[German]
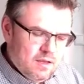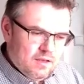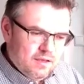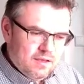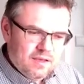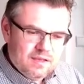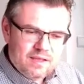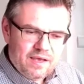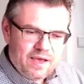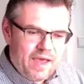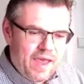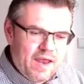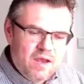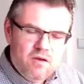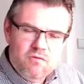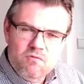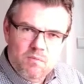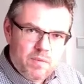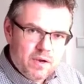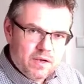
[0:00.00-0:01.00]
geht rein
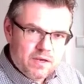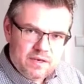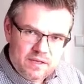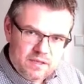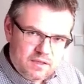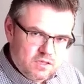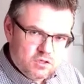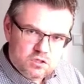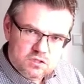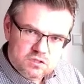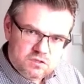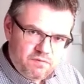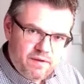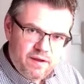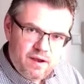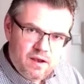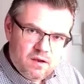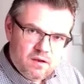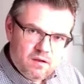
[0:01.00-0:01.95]
über magnetisches Feld.